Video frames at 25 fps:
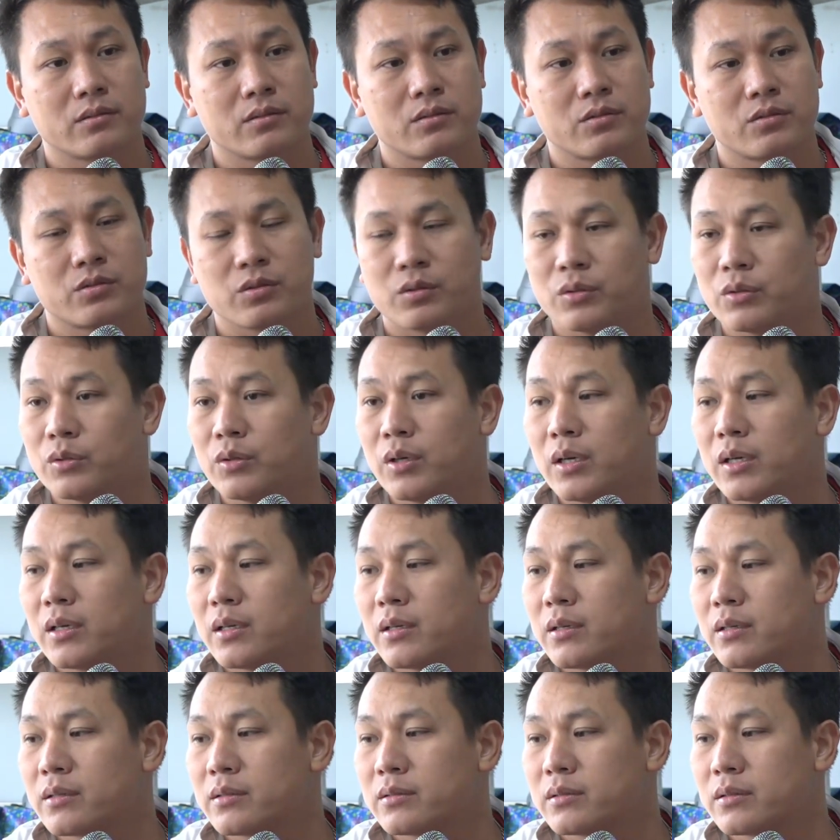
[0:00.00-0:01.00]
số
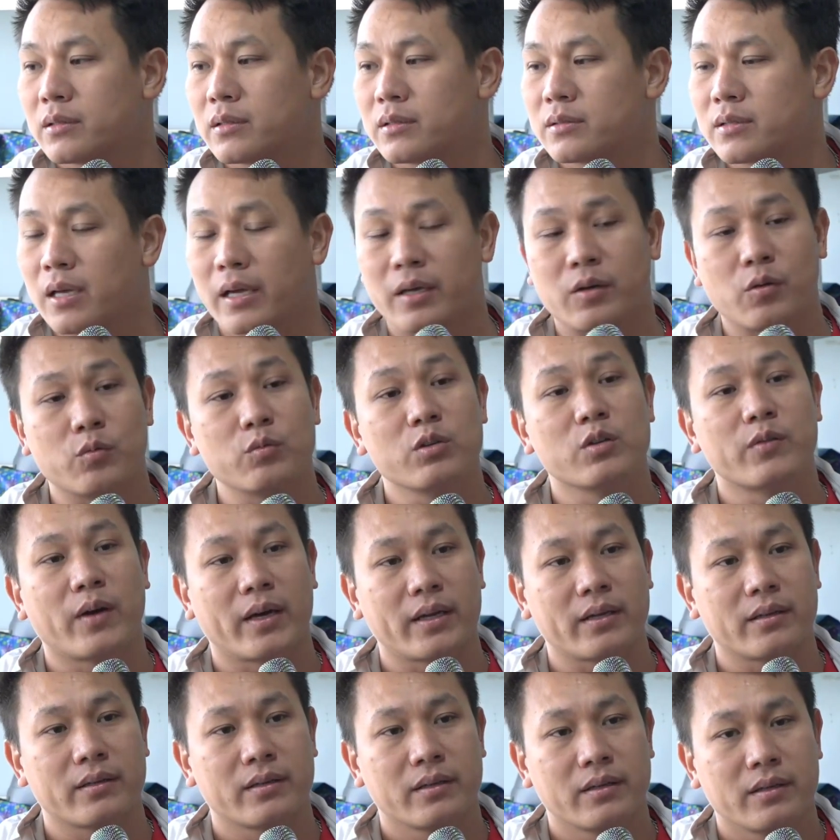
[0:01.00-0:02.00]
ờ, giày cũng như
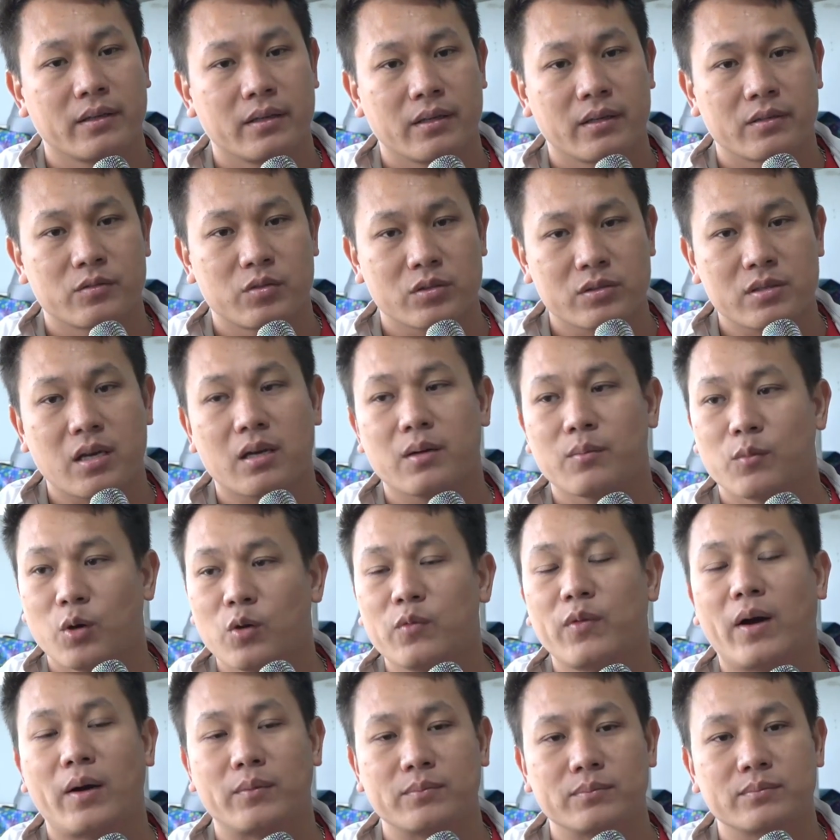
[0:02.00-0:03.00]
vậy xuất sắc
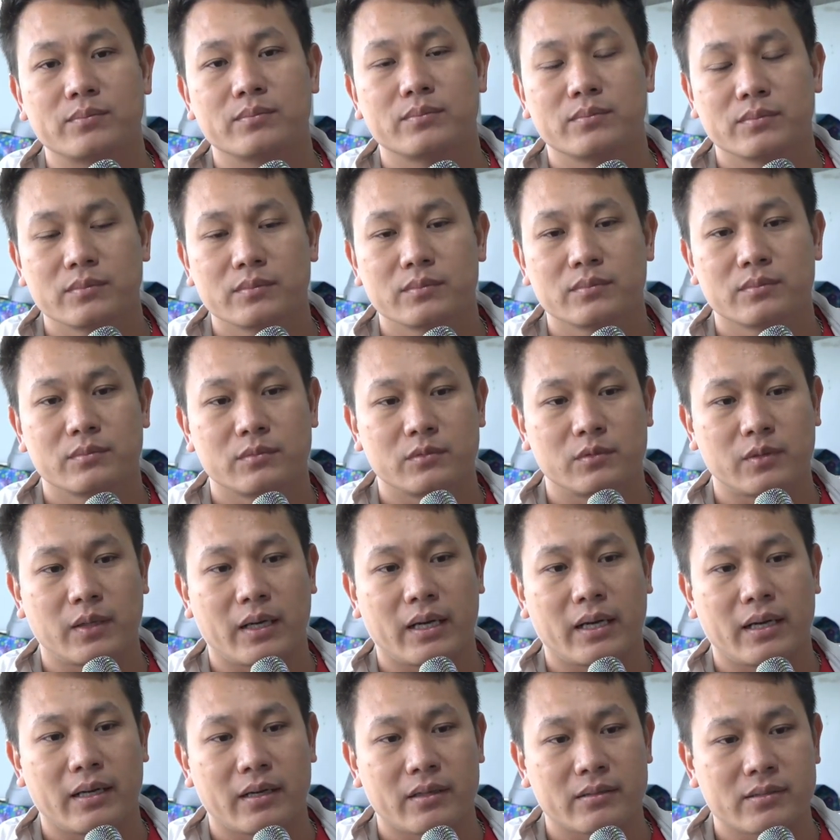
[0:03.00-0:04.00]
mỗi vòng
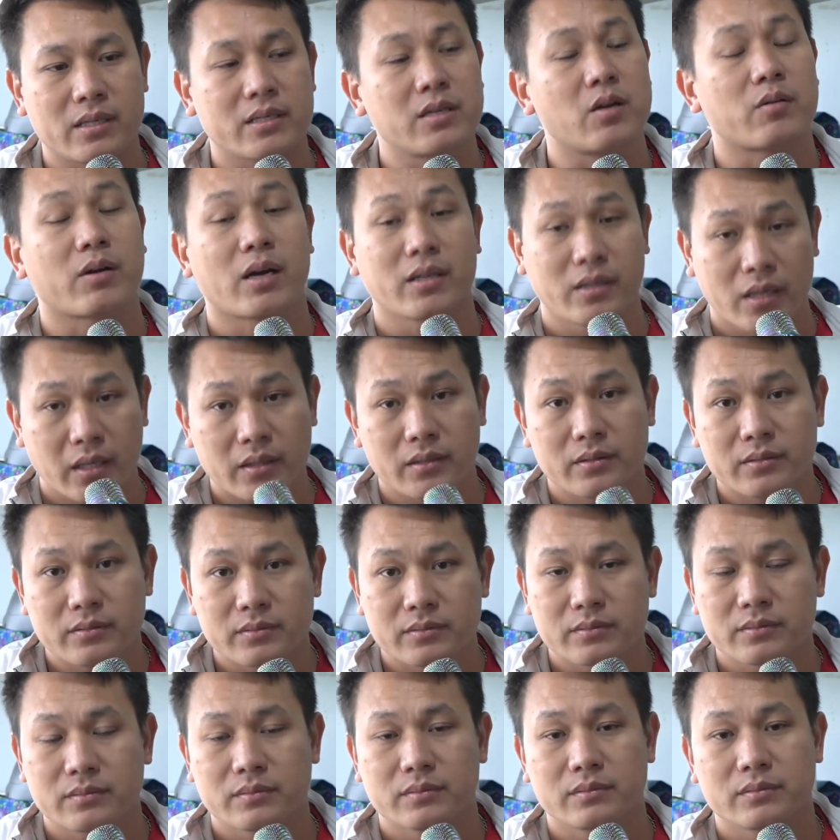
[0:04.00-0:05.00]
và danh hiệu cá nhân
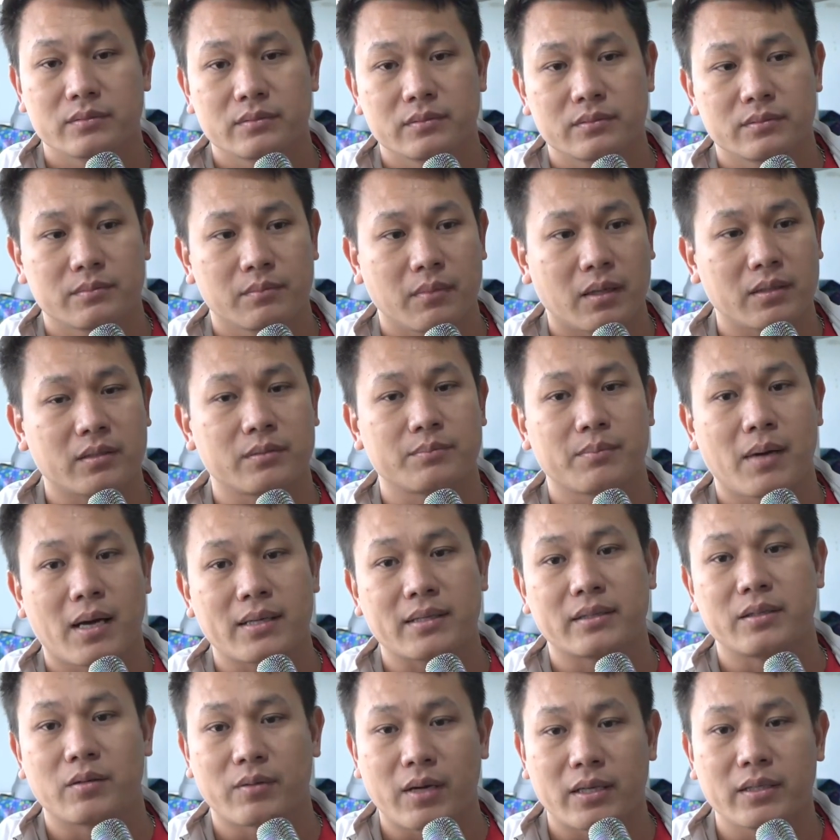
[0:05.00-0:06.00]
ba ba
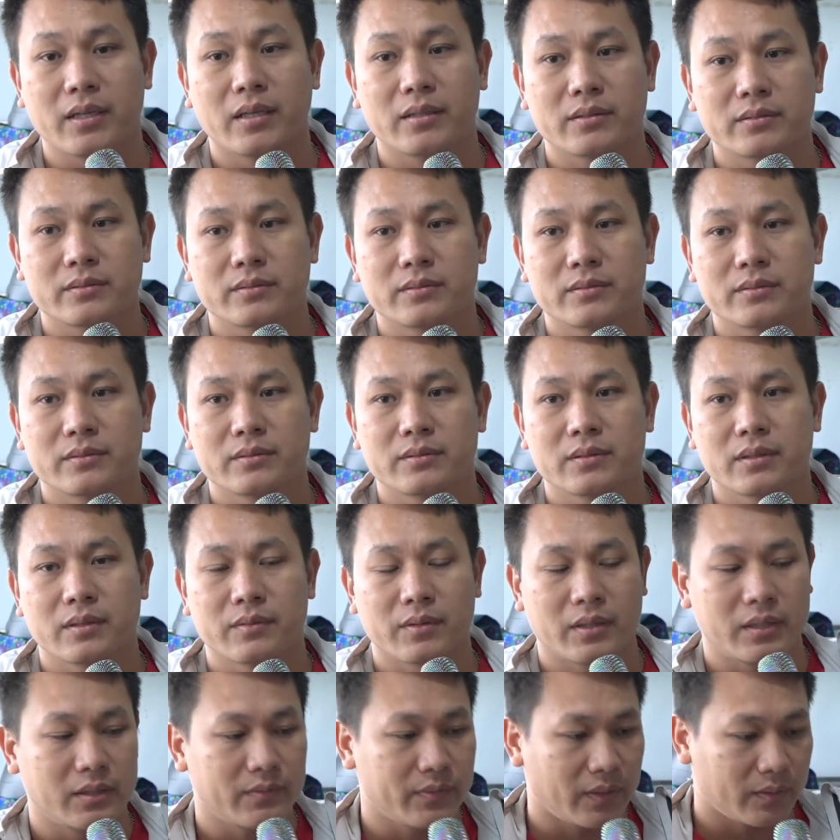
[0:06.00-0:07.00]
danh hiệu cá nhân
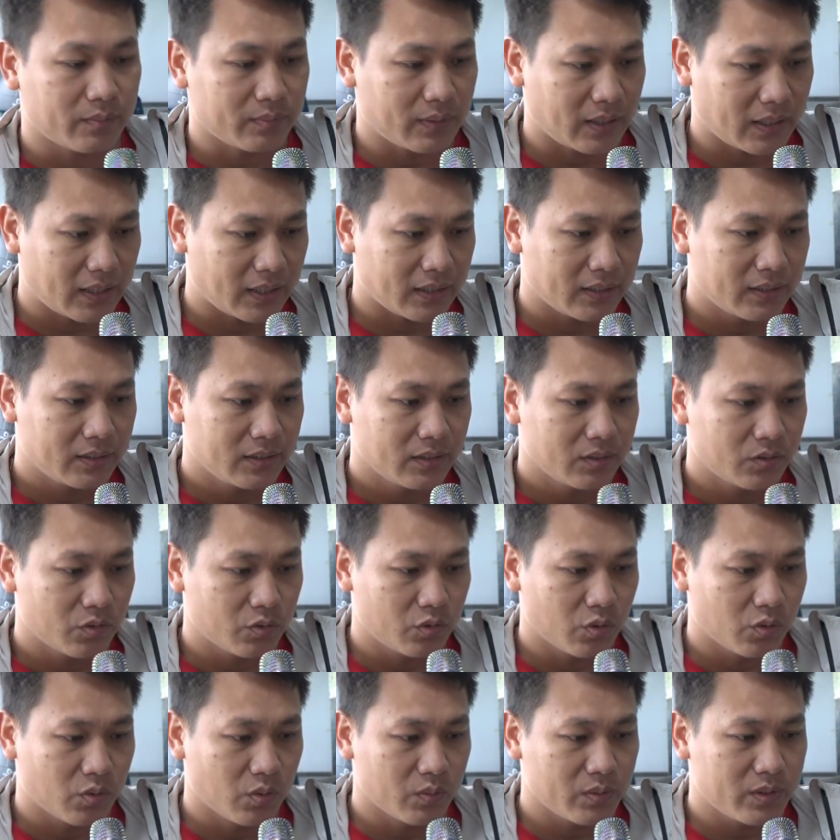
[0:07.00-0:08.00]
và hy vọng là
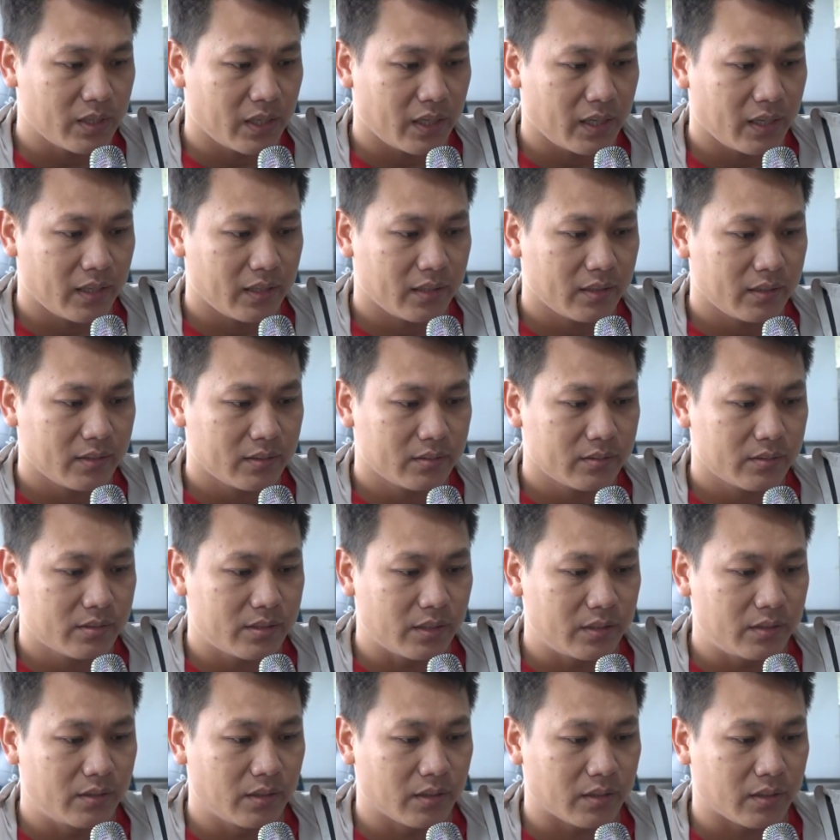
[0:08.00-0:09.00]
chúng tôi cũng sẽ
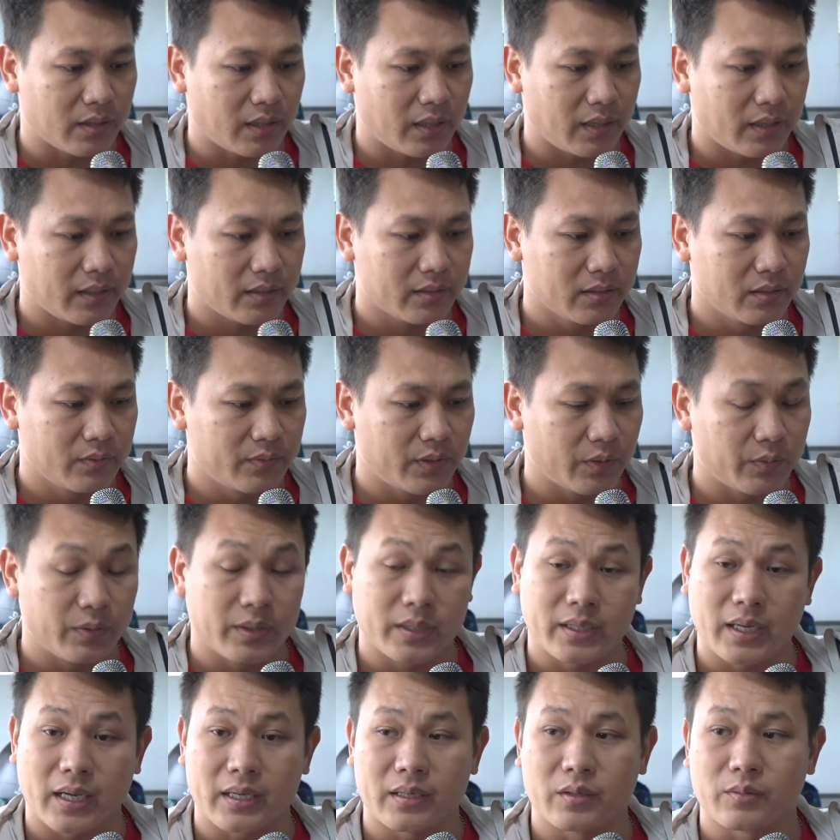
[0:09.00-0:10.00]
xin được cái đơn vị
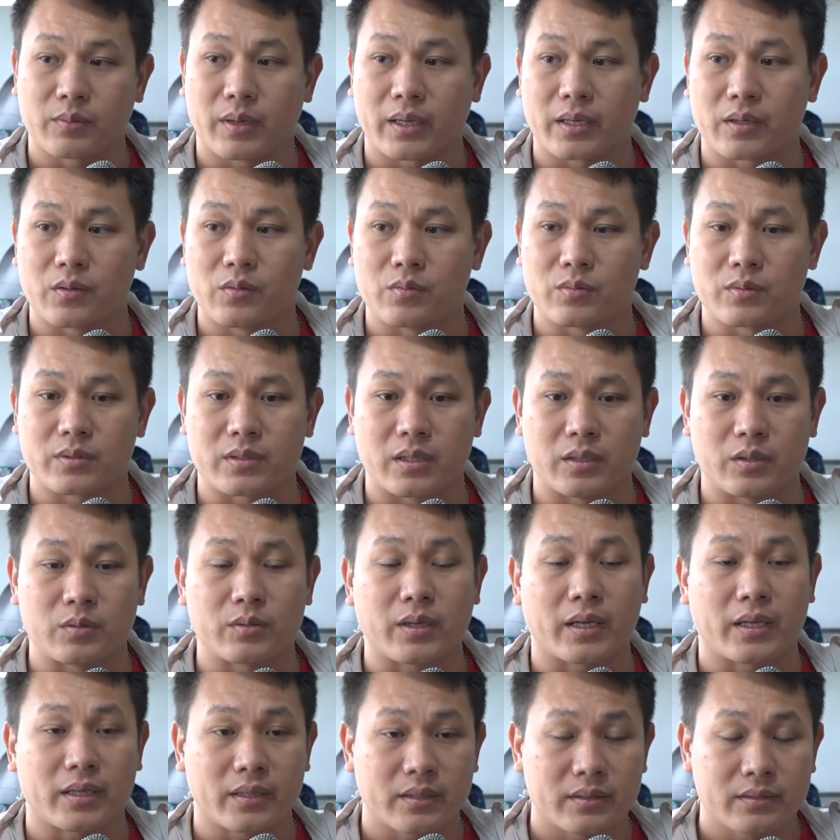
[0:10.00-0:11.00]
VK đồng hành của giải đấu
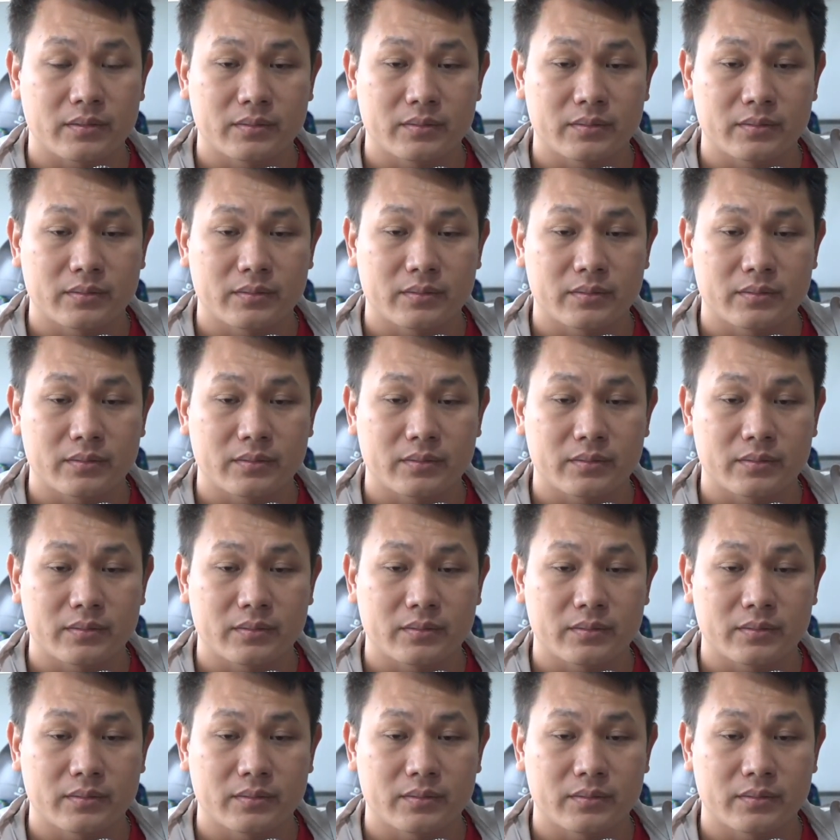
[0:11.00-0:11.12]
này